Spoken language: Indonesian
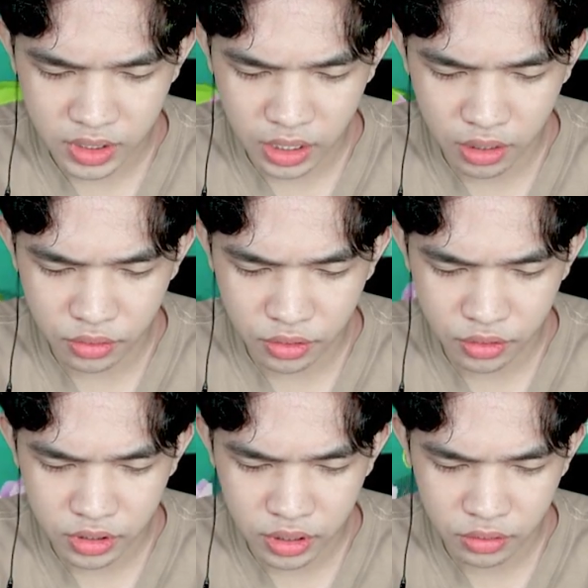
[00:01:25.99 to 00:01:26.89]
slow
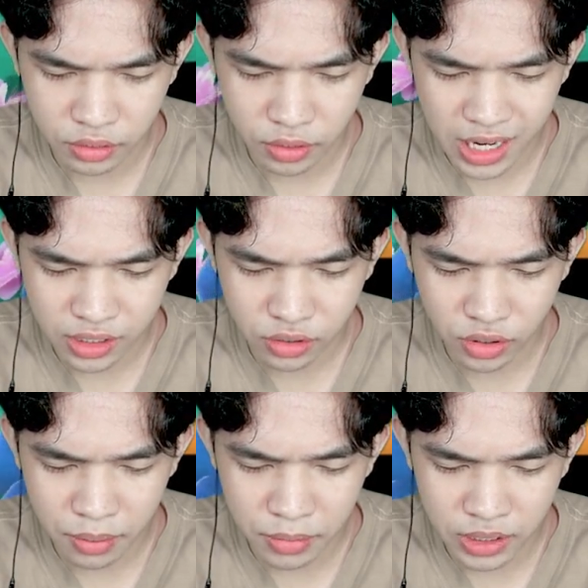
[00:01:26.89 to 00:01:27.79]
dulu slow dulu
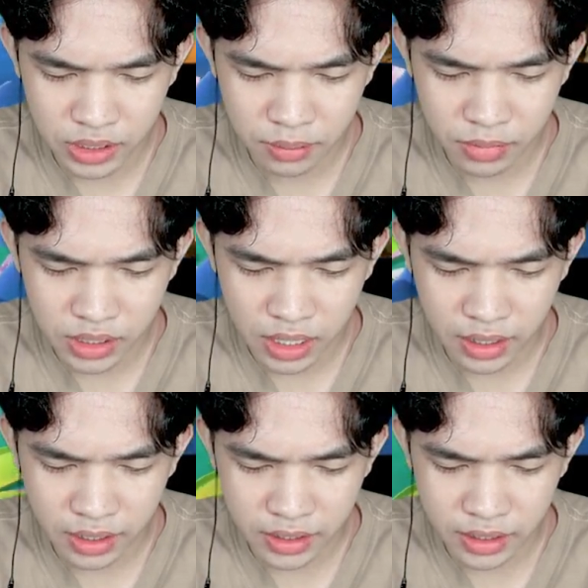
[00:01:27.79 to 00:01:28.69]
langsung double jump ke
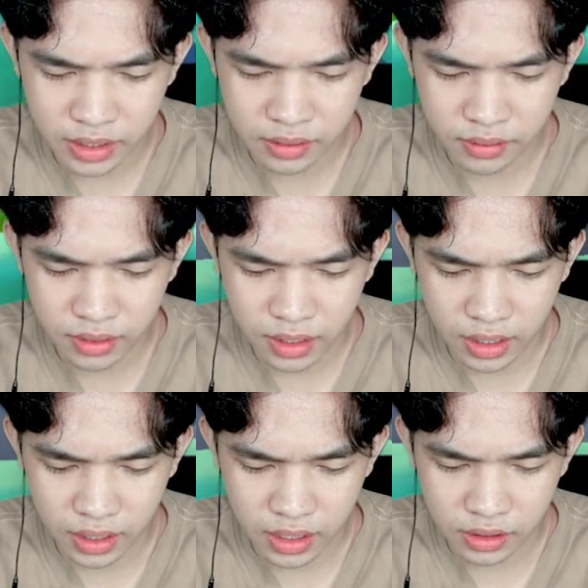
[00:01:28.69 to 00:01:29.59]
sana aja ya
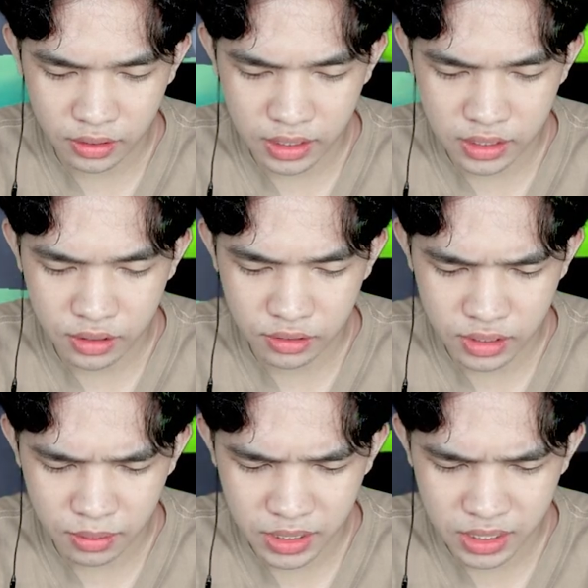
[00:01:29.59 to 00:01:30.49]
nah kayak gitu guys tau
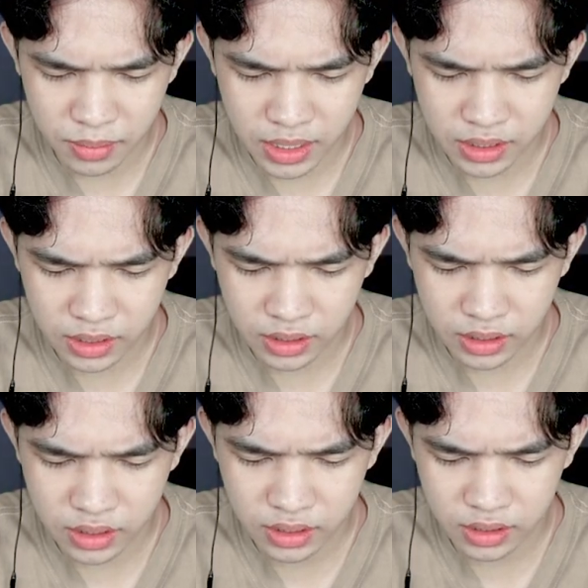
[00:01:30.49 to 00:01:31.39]
sebas-sebasi kita
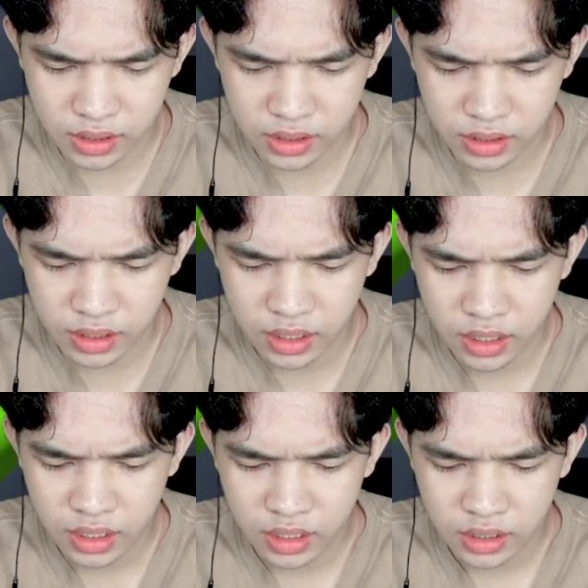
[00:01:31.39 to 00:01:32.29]
set set
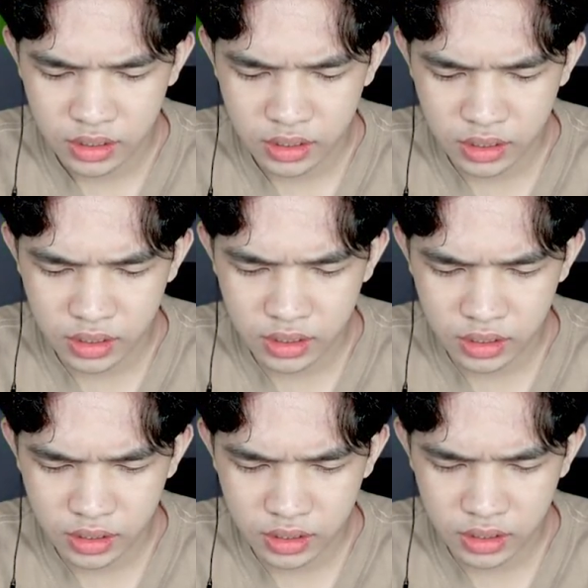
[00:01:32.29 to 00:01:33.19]
set
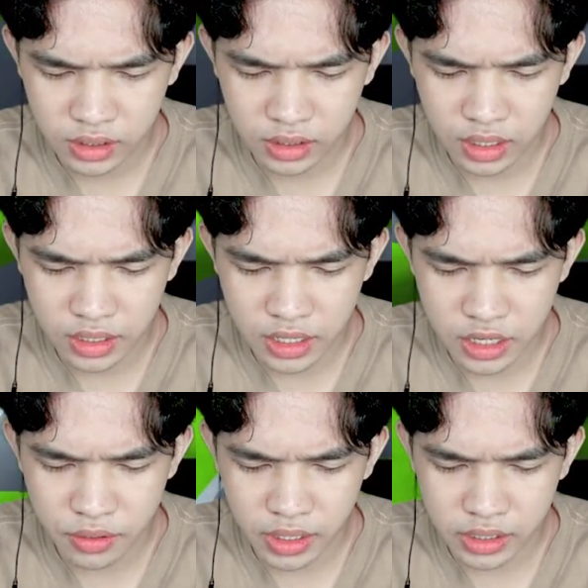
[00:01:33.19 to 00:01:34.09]
set set udah
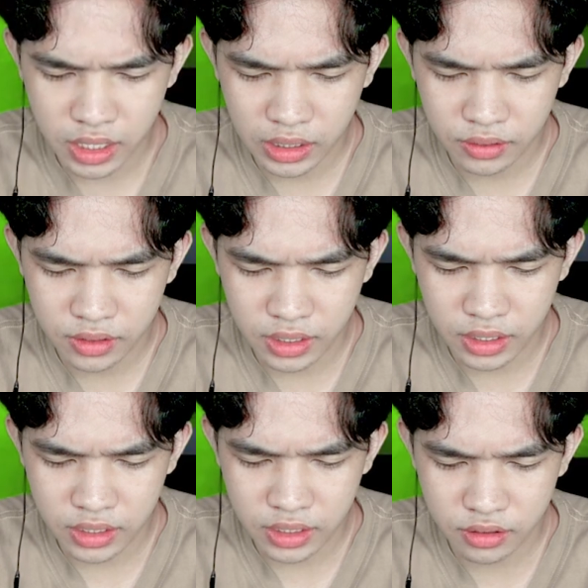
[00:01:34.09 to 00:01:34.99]
jadi juara satu sih
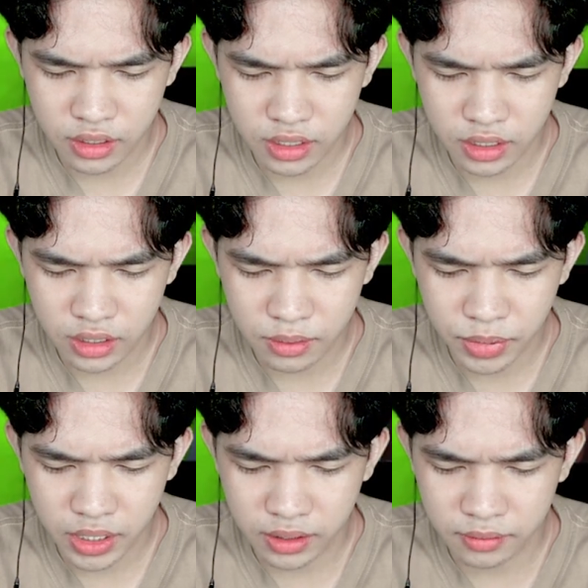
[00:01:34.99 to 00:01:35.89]
kayaknya ini sudah ada yang di
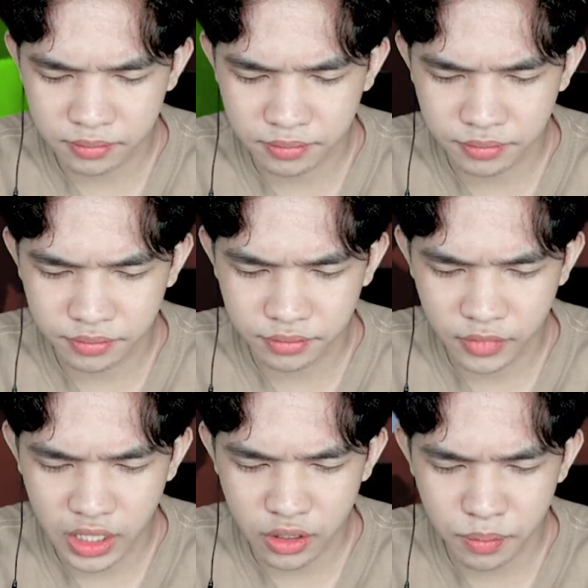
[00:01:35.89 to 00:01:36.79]
depan ya
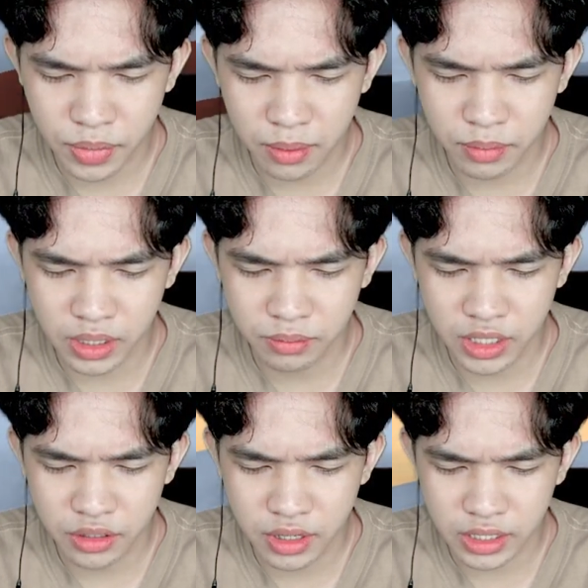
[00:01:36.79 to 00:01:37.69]
oke okay, no problem
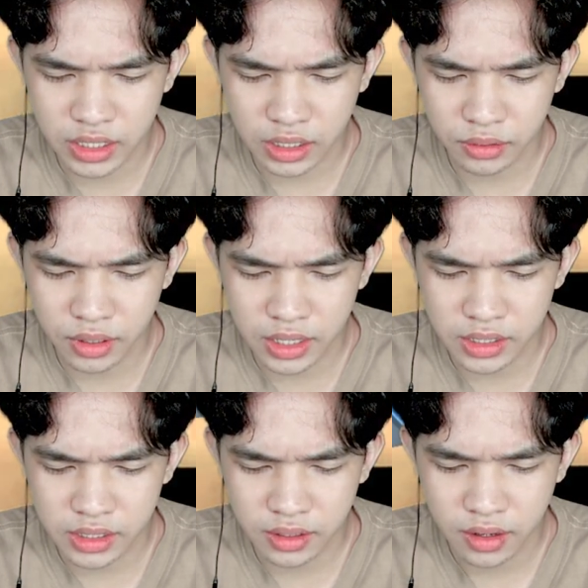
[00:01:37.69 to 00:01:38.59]
udah juara satu
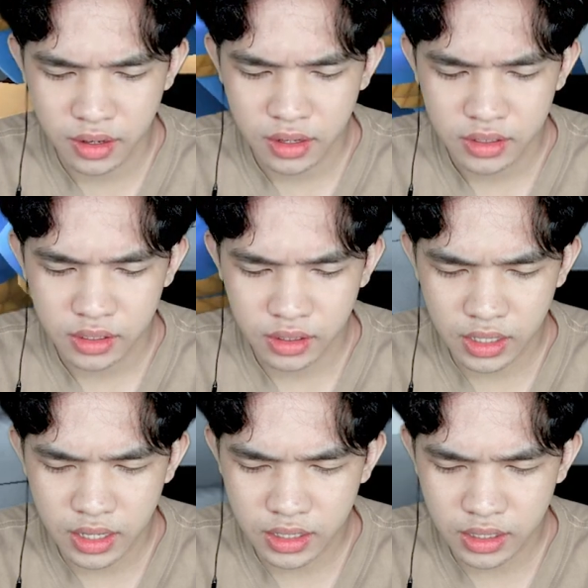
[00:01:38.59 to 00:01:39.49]
guys
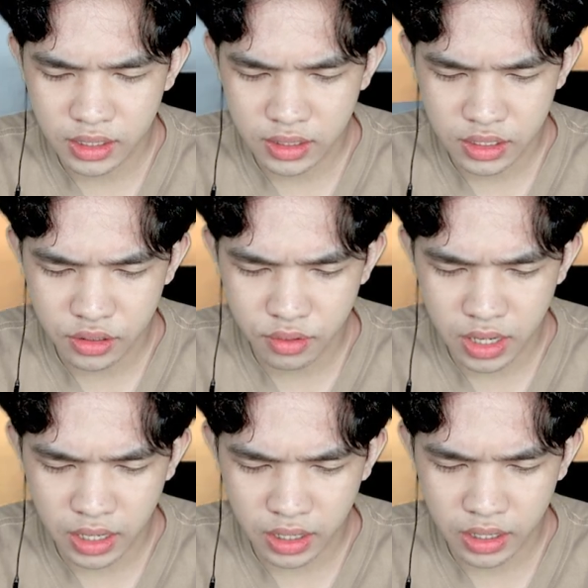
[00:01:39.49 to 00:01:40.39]
setidaknya kita
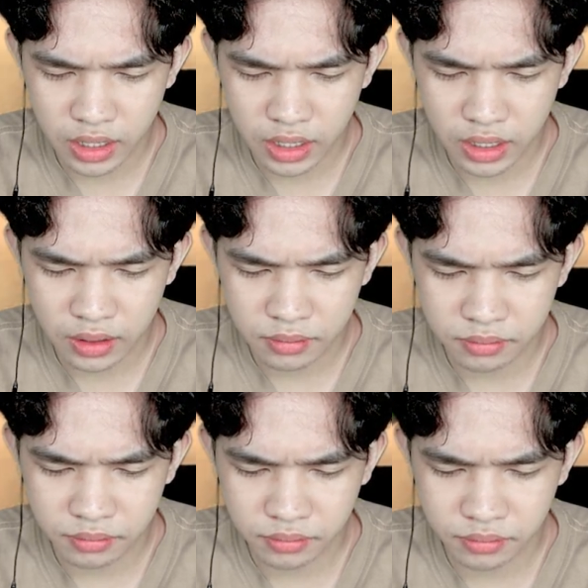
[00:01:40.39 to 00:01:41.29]
juara
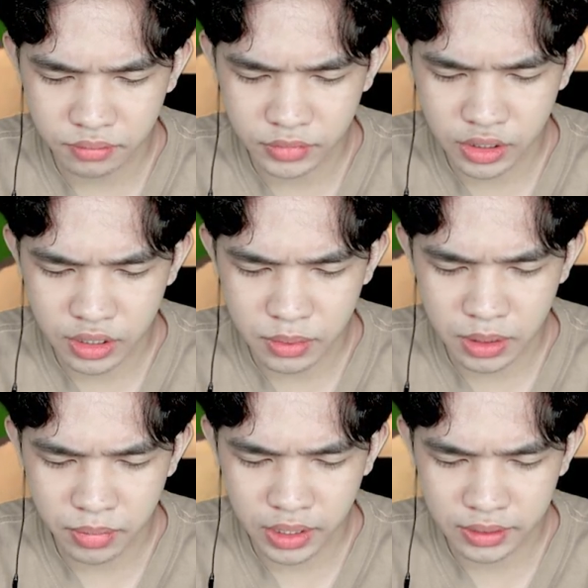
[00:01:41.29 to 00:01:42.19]
hmm, juara
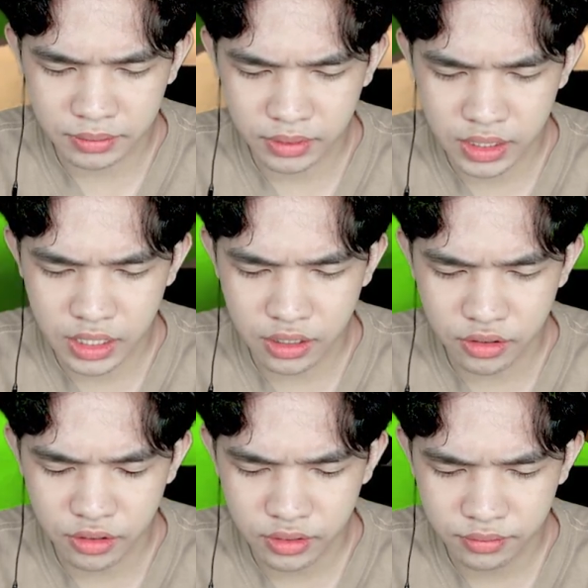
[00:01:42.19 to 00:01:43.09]
berapa ya sini
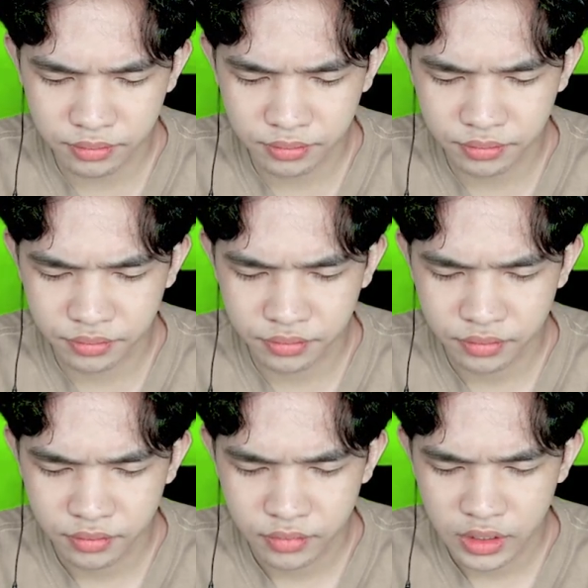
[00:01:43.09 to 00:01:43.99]
dulu
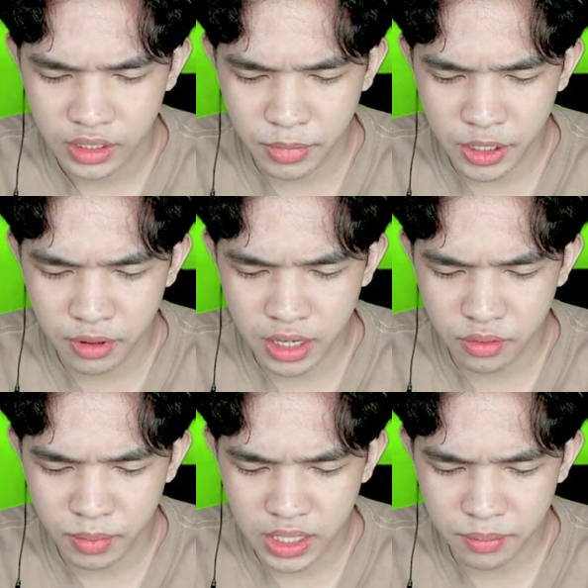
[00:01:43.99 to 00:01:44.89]
ini by the way
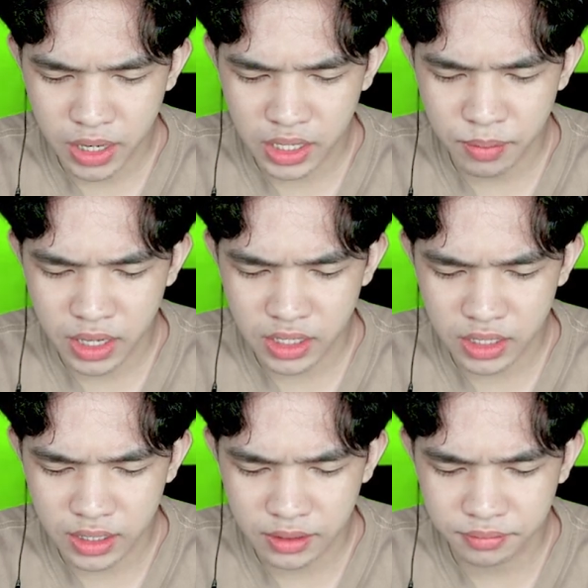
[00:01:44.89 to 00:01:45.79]
aku mainnya
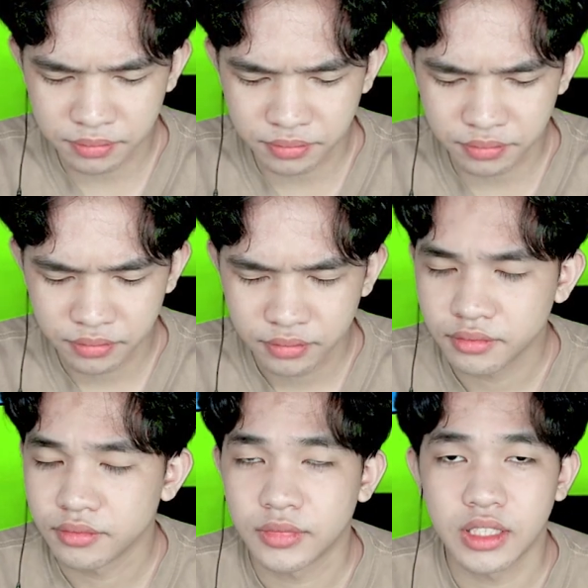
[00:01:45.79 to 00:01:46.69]
pagi-pagi ya
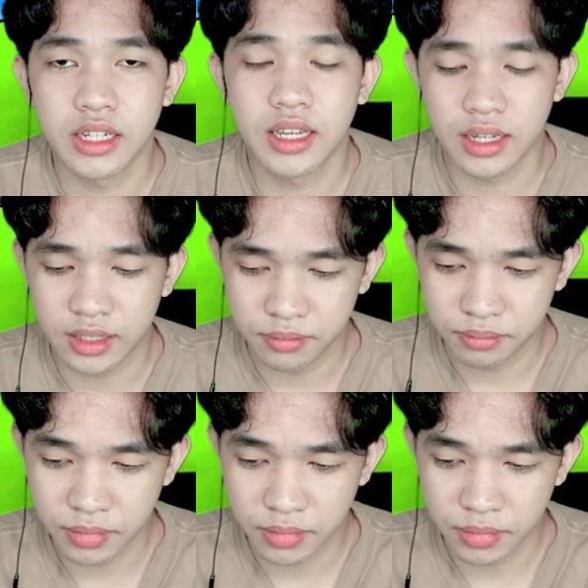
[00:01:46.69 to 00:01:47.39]
jadi ya